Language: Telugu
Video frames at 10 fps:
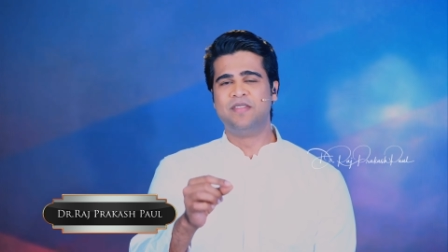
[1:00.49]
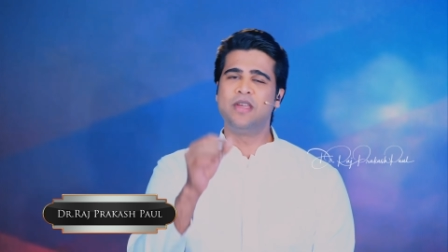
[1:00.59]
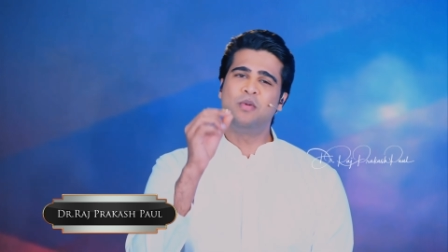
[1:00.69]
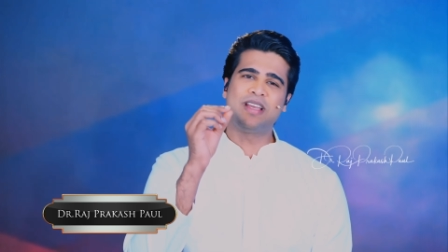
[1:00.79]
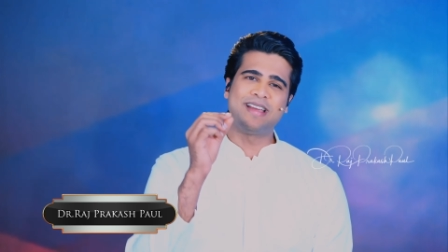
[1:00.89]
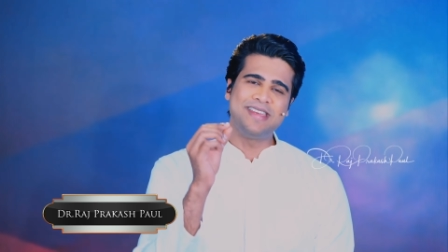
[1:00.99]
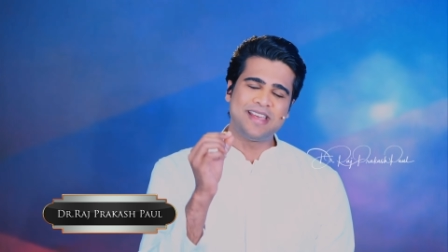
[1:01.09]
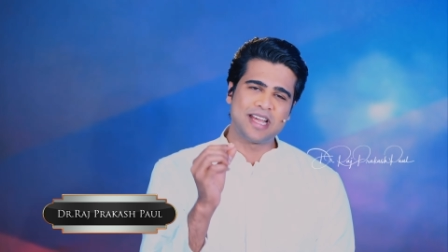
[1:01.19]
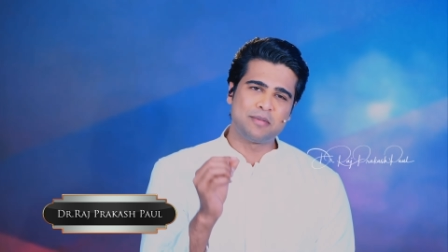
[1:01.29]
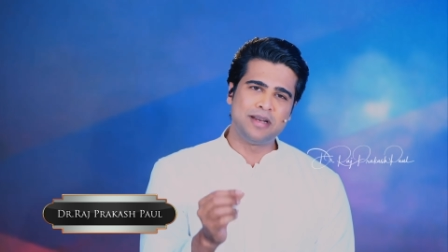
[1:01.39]
దేవునికి
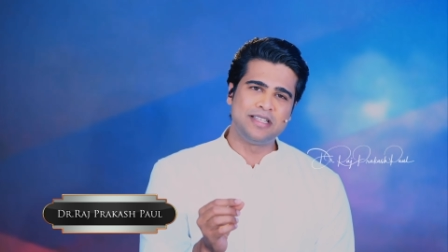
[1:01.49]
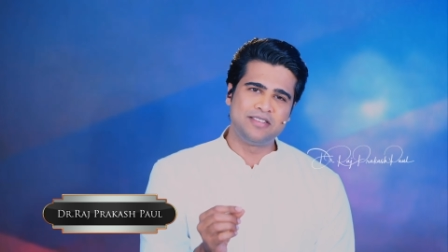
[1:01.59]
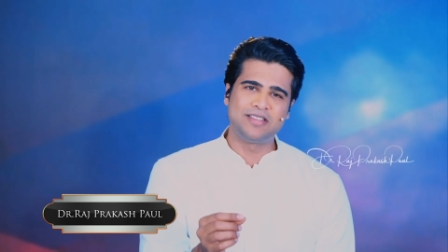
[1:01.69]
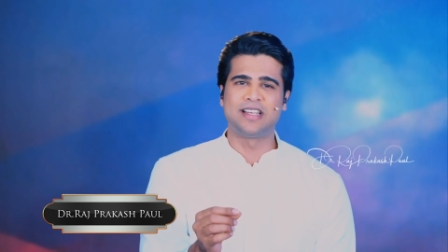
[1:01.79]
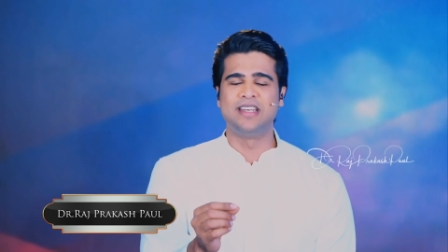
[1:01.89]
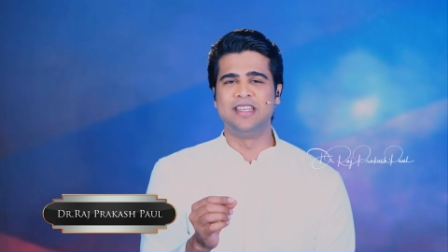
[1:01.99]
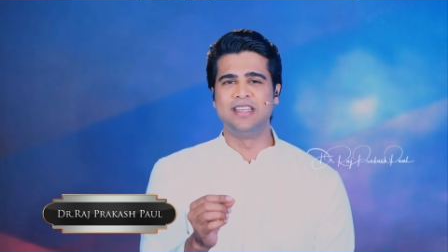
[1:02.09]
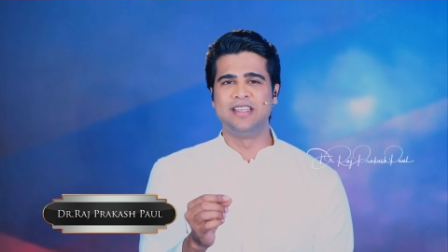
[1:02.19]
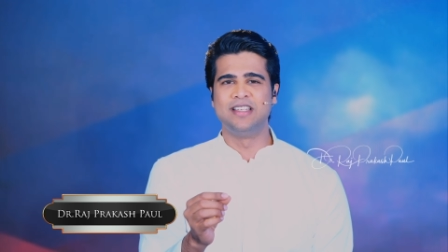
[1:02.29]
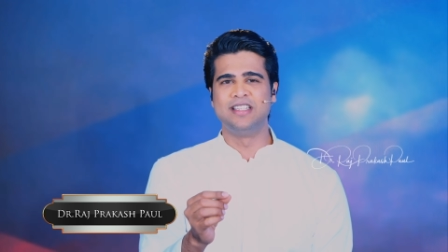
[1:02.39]
అంగీకారమైన జీవితాన్ని
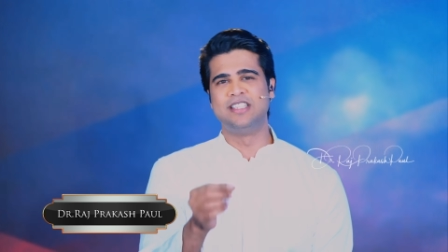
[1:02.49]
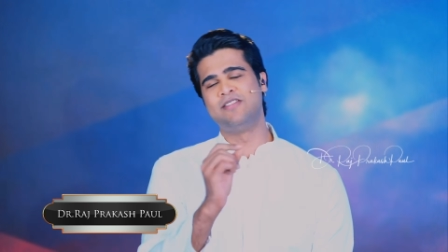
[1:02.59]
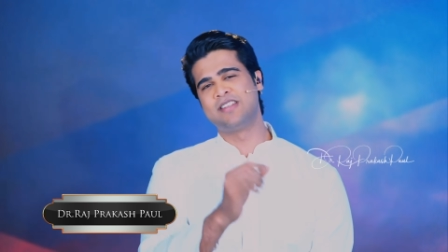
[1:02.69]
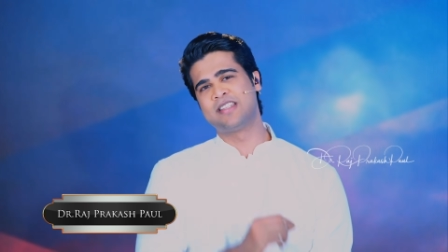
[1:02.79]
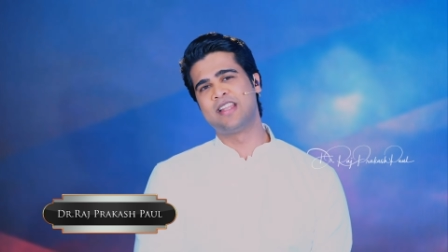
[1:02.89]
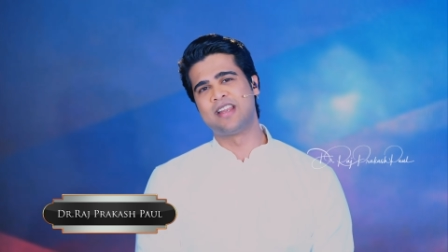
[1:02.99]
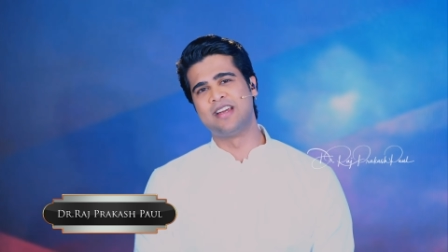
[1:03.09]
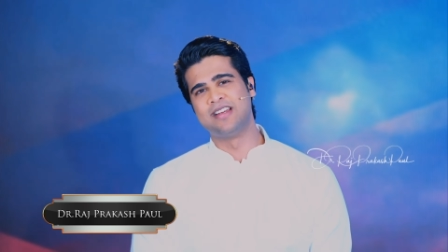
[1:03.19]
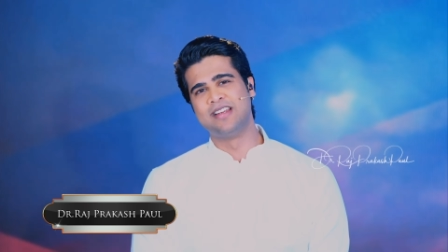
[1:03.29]
జీవిస్తున్నారా